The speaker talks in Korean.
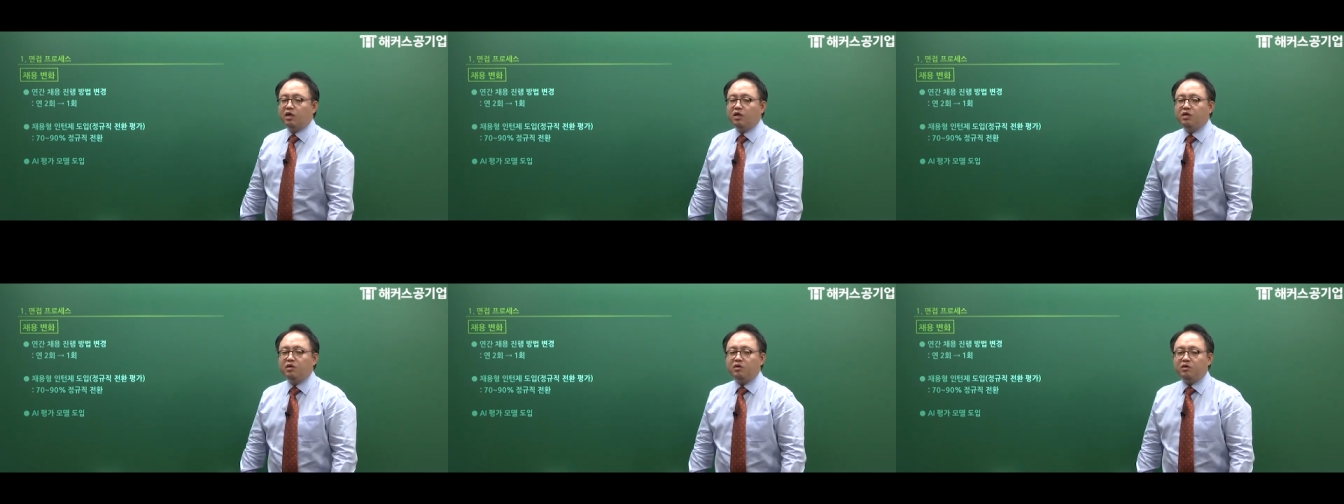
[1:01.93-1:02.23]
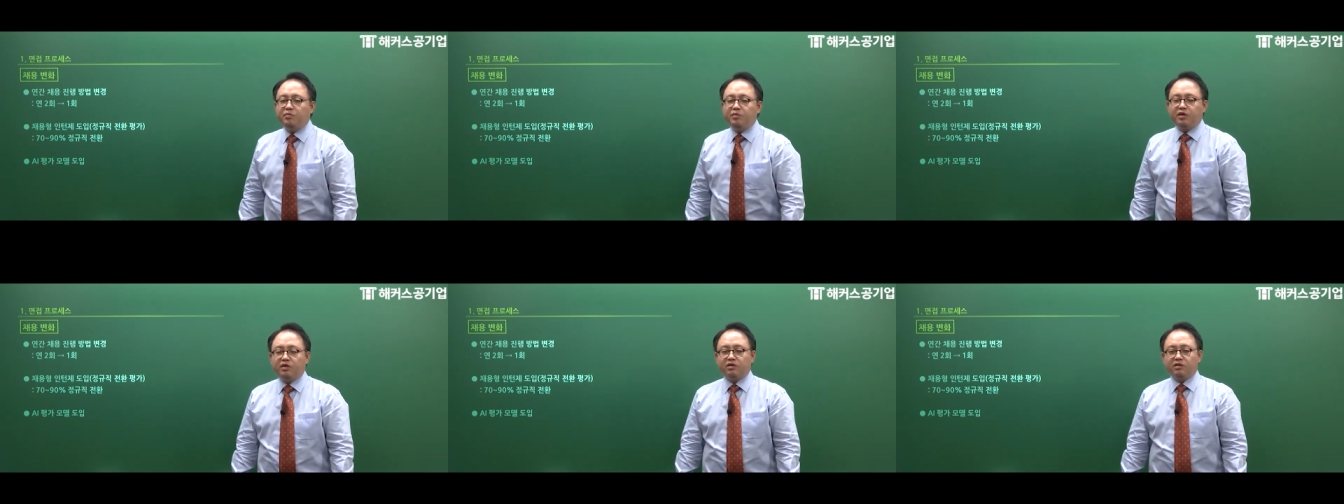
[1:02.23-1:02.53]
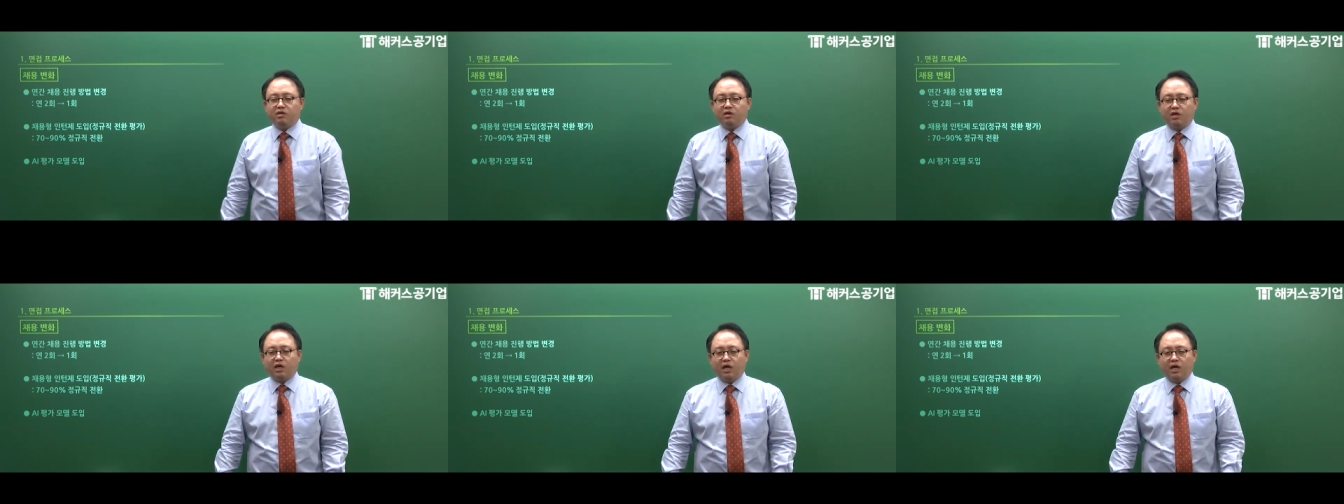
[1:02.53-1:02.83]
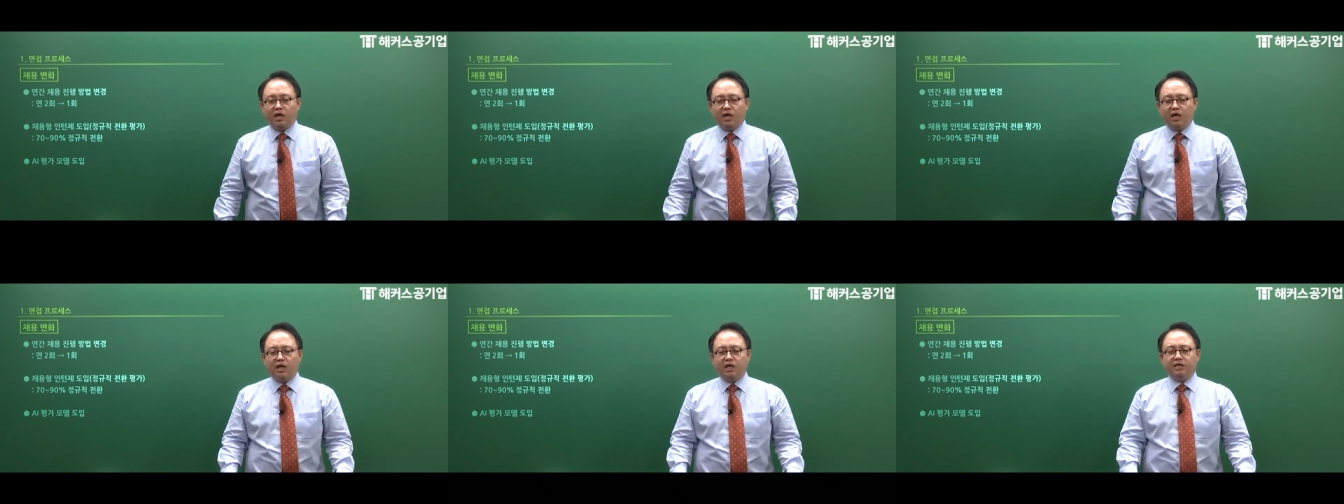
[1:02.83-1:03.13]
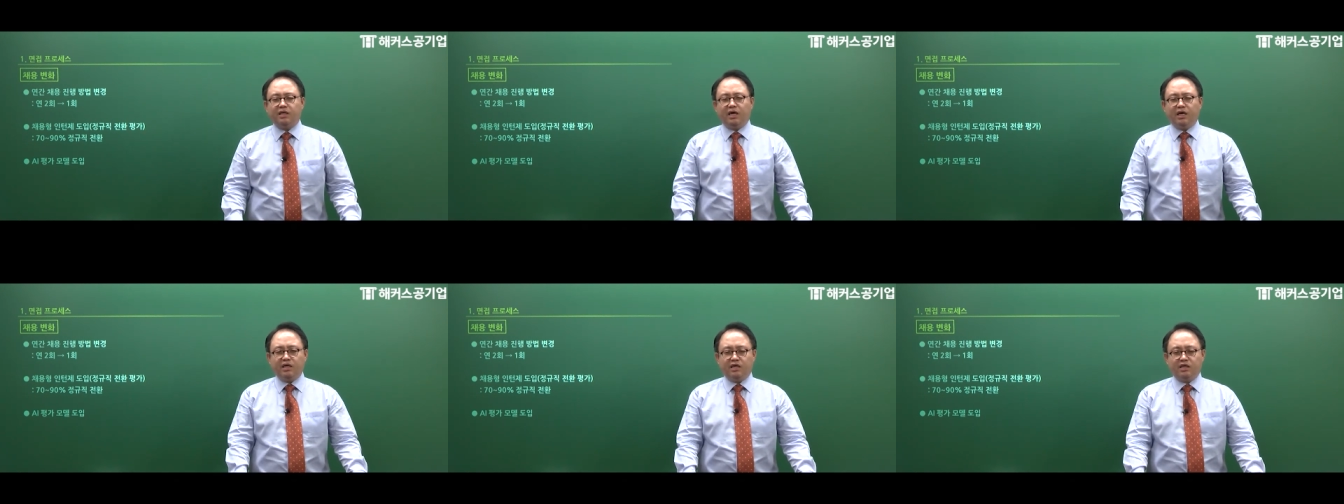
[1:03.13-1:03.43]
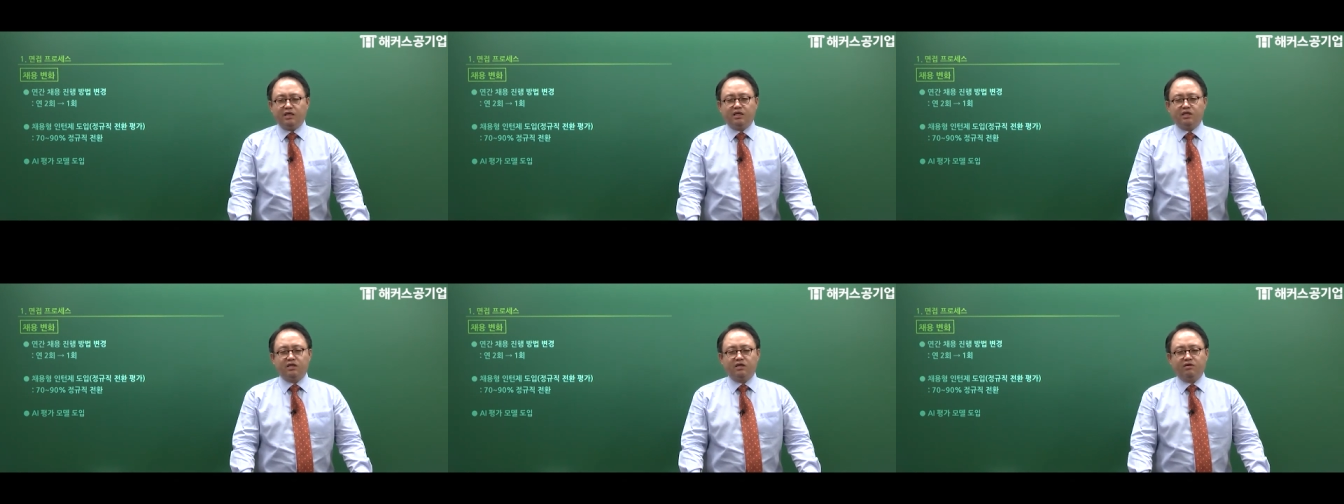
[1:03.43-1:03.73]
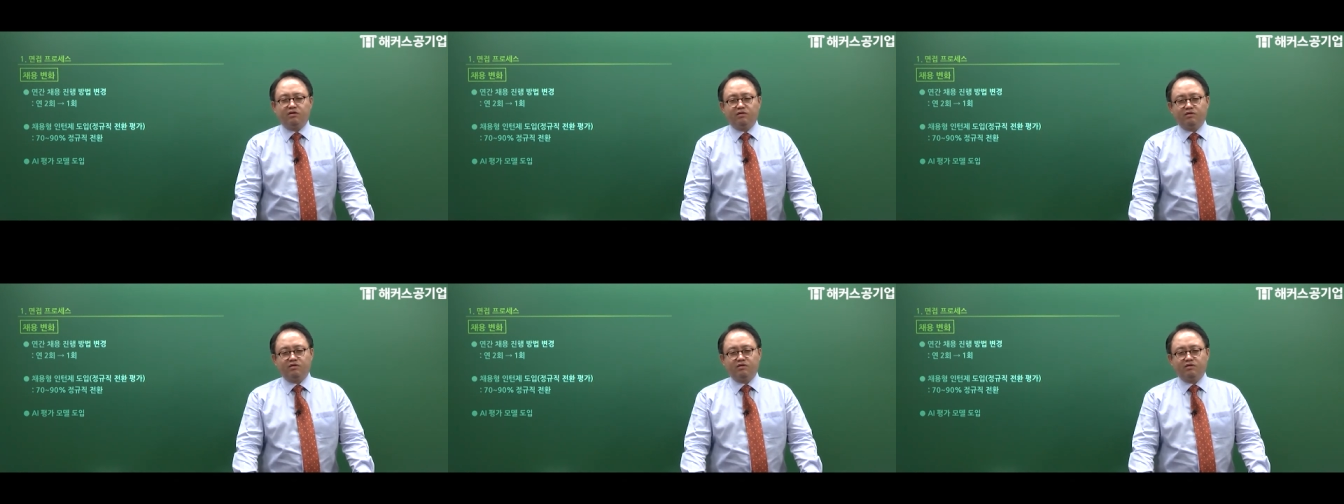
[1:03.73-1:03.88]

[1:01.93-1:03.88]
이러면 어떡하나 난리 났다